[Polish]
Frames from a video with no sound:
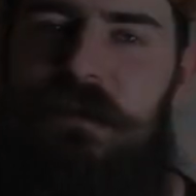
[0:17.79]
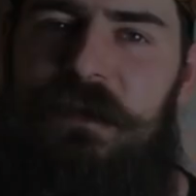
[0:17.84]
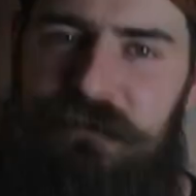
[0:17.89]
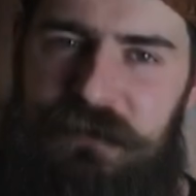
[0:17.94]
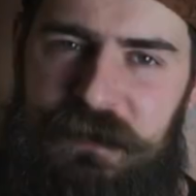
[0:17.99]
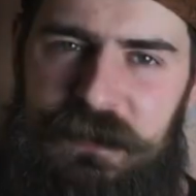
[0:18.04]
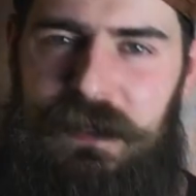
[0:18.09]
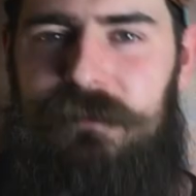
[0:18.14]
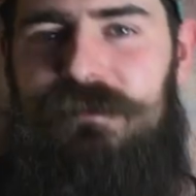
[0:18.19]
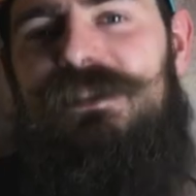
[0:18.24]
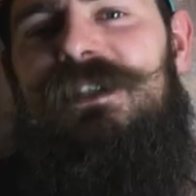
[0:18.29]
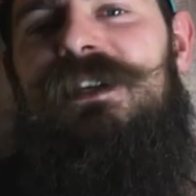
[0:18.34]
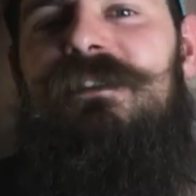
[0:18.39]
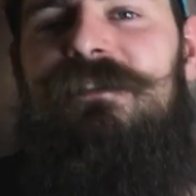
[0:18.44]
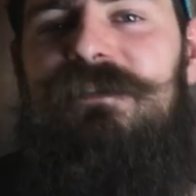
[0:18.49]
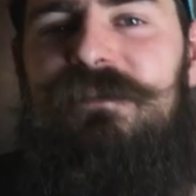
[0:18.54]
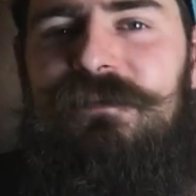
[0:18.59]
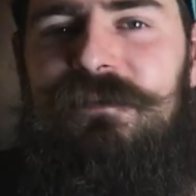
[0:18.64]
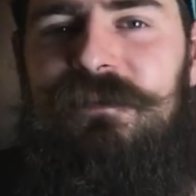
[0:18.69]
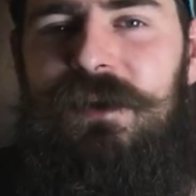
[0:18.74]
Witam Cię
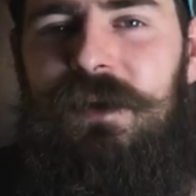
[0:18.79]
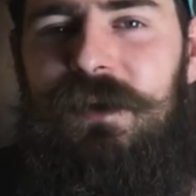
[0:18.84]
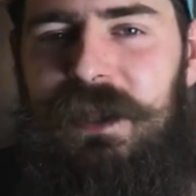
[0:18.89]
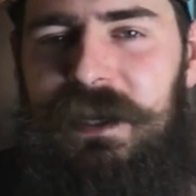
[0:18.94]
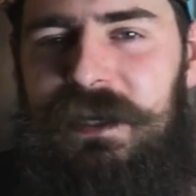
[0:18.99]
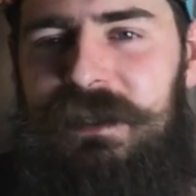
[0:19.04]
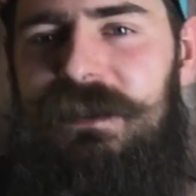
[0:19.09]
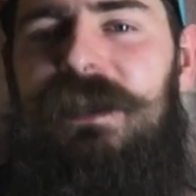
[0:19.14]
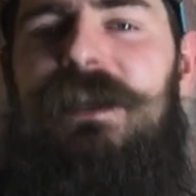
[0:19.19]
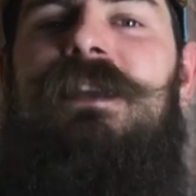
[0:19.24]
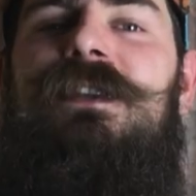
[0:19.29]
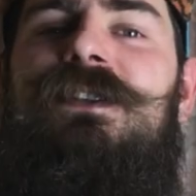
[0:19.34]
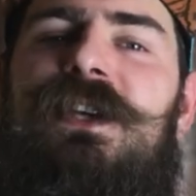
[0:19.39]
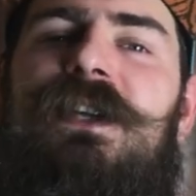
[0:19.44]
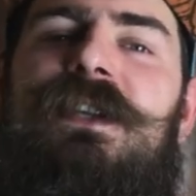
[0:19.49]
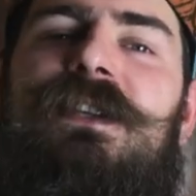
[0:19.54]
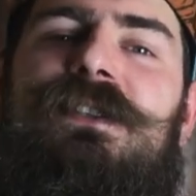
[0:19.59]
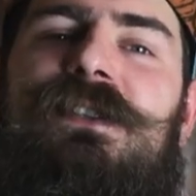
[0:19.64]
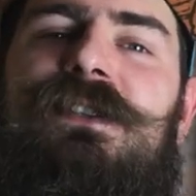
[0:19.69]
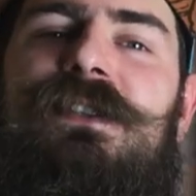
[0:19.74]
w kolejnej
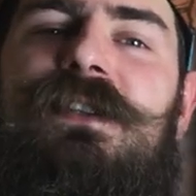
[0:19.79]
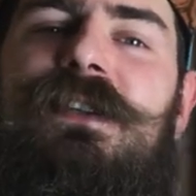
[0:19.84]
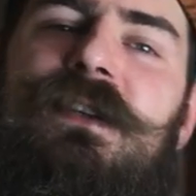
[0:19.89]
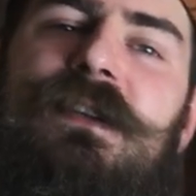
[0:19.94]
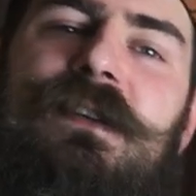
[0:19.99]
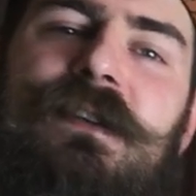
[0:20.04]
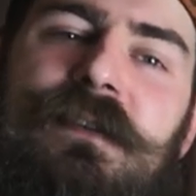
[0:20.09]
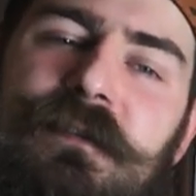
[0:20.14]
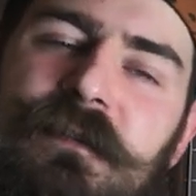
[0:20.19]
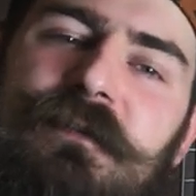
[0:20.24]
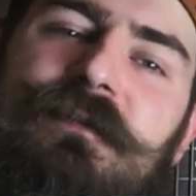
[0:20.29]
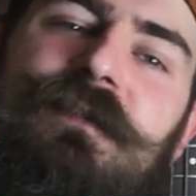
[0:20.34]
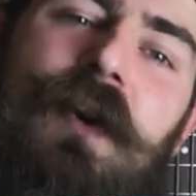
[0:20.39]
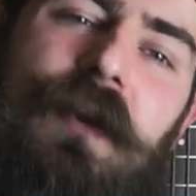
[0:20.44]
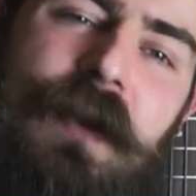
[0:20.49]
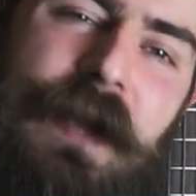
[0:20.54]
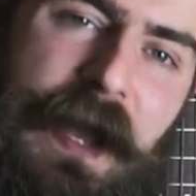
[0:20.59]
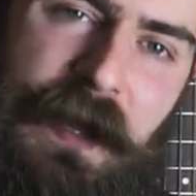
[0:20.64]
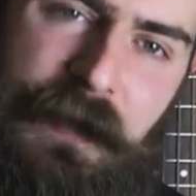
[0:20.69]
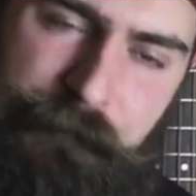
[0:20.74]
części
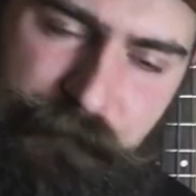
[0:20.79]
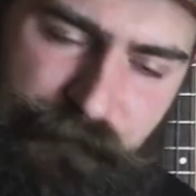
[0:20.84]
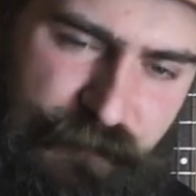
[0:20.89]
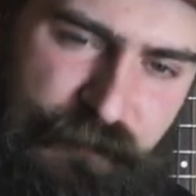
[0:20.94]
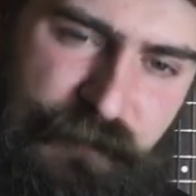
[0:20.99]
vloga.